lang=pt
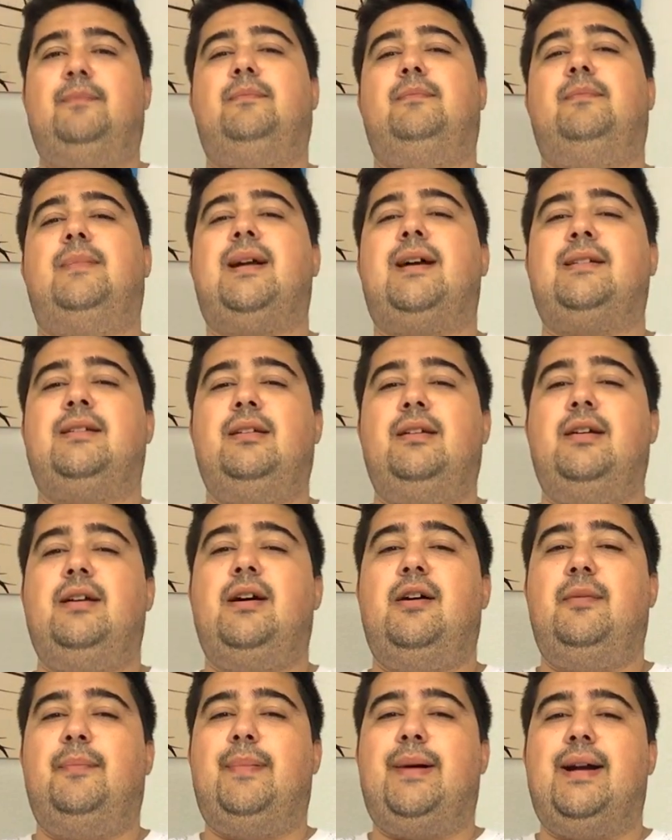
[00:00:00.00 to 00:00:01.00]

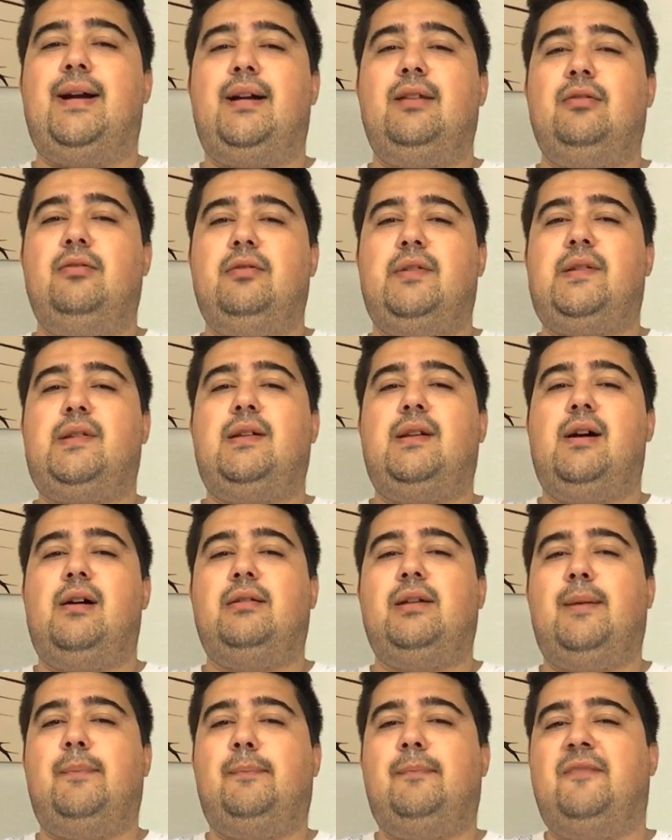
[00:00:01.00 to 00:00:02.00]
Brasileirão parado no sinal,
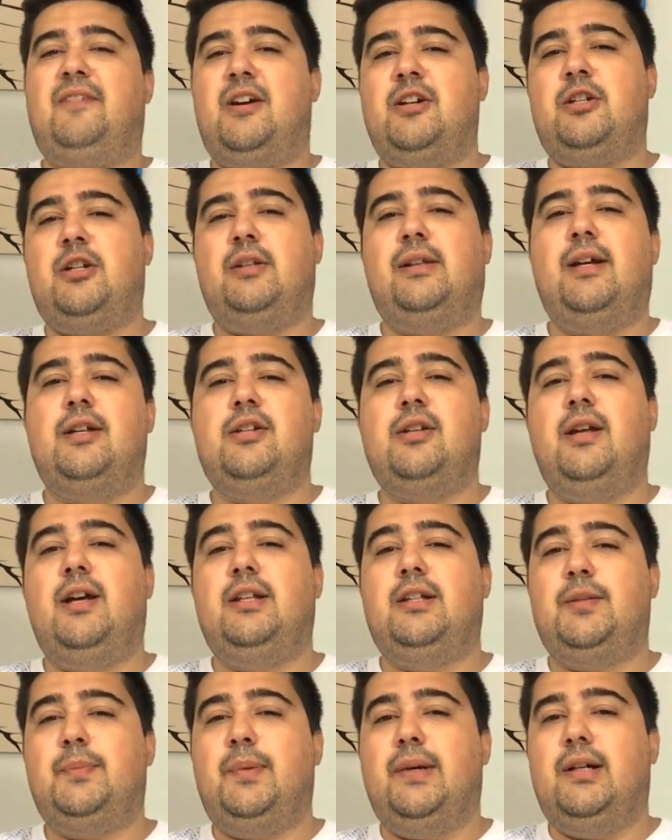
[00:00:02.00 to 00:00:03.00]
na faixa da
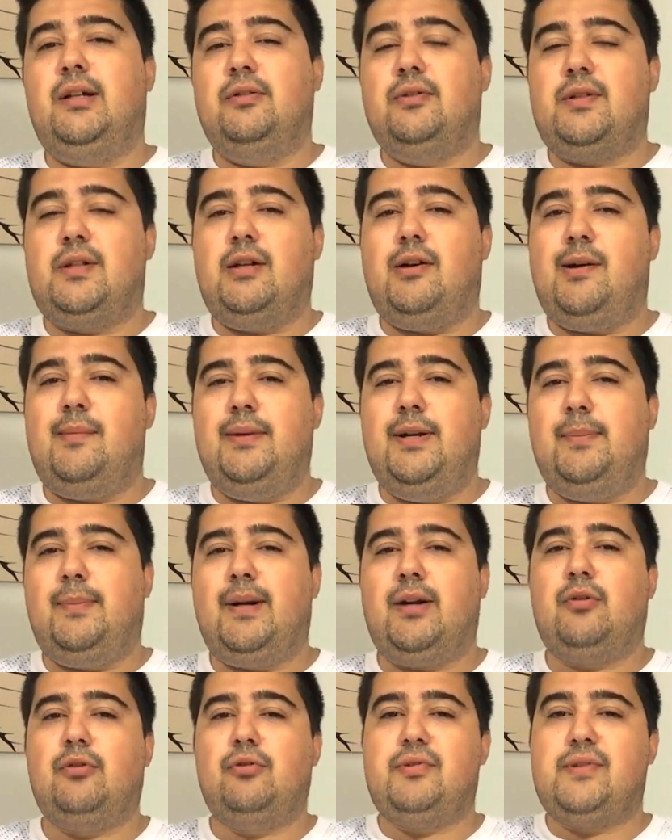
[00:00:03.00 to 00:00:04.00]
direita, esperando o sinal abrir
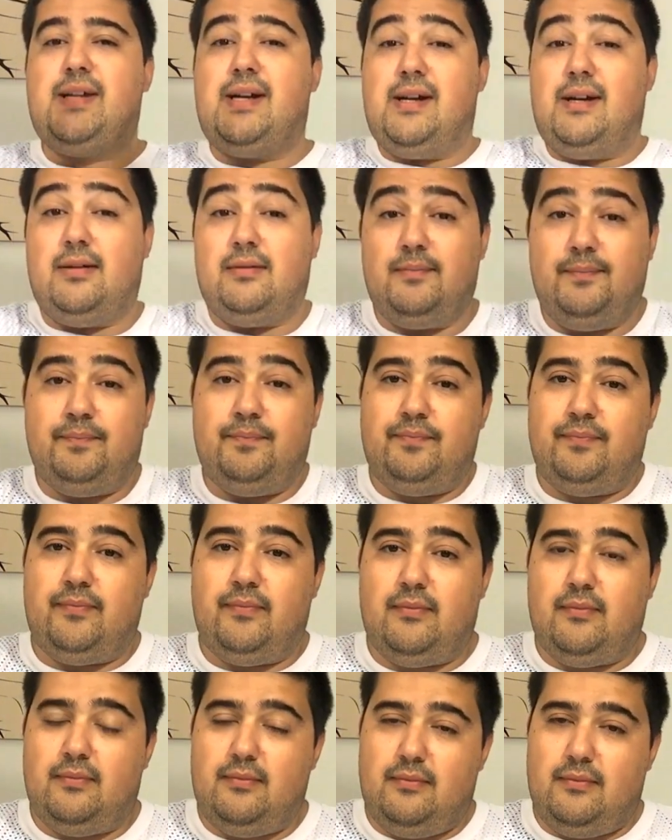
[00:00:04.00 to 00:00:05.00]
para cruzar.
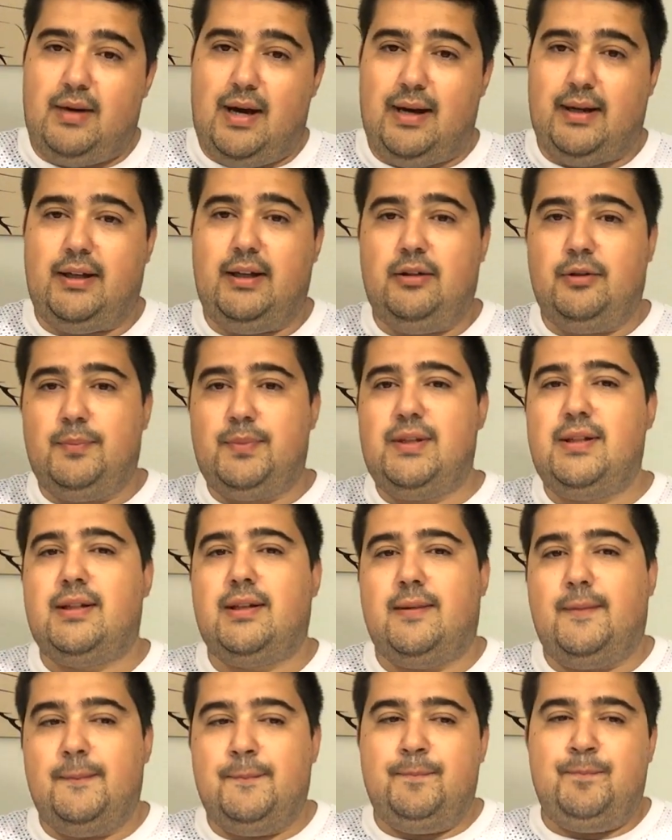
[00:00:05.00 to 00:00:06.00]
Aqui não
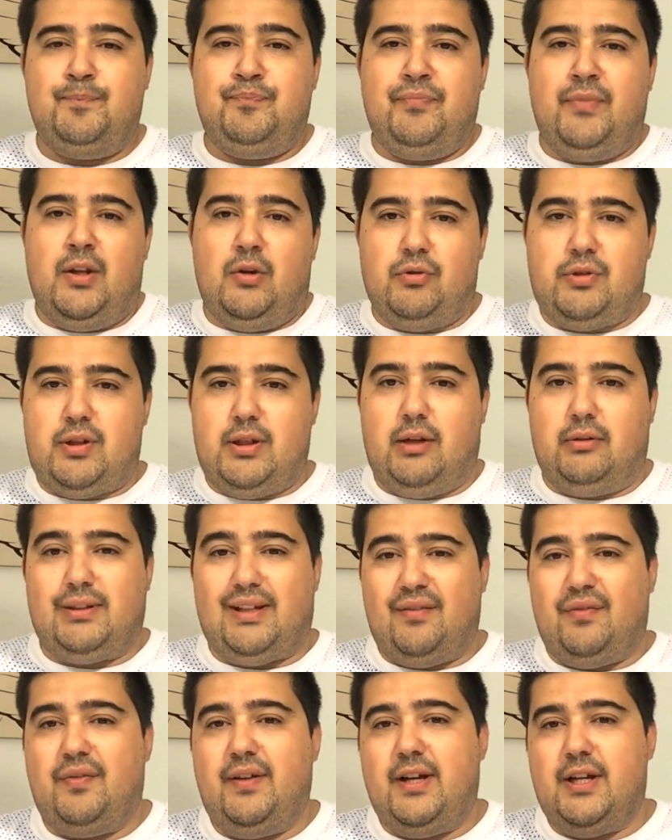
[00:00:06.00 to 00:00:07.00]
precisa. O sinal
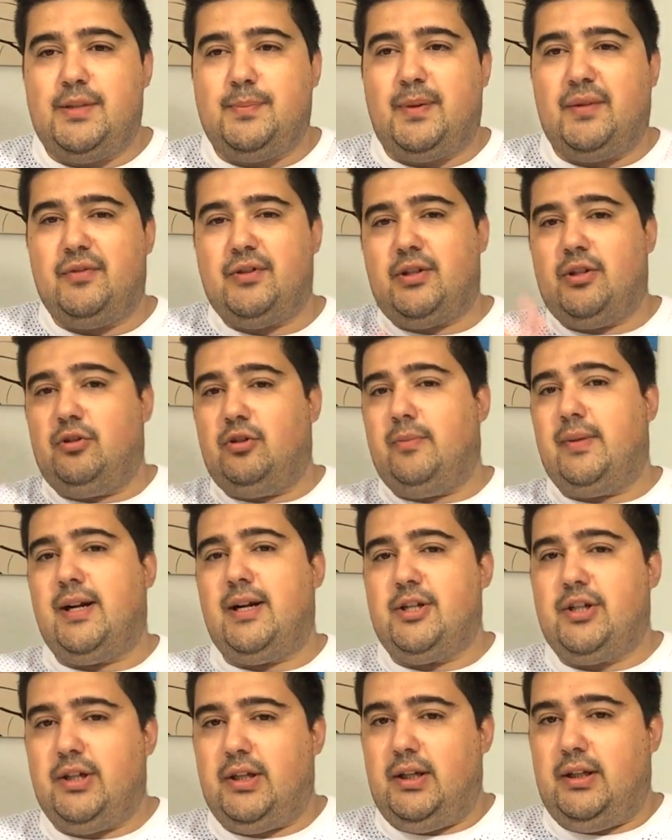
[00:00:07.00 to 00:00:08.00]
está verde para você dobrar a
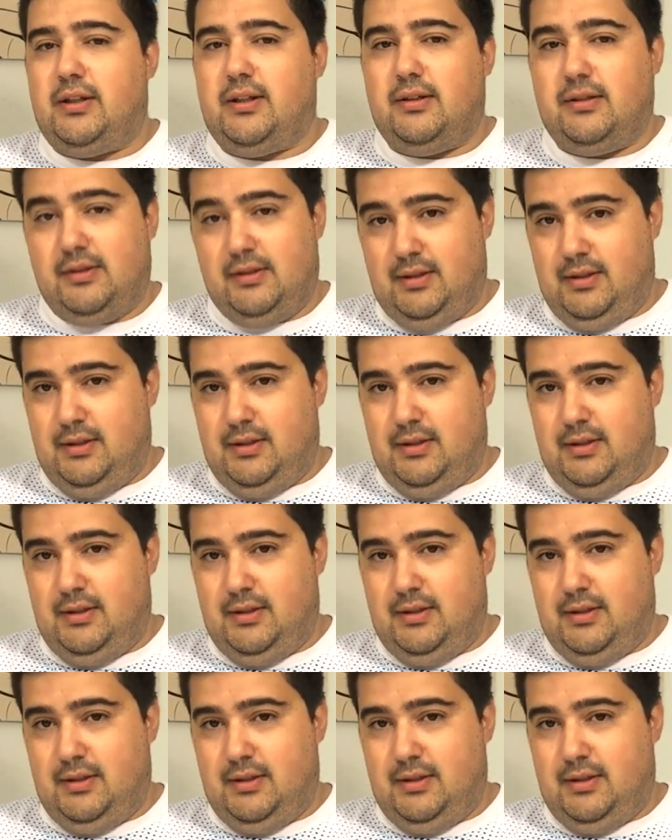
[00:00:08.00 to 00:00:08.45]
direita.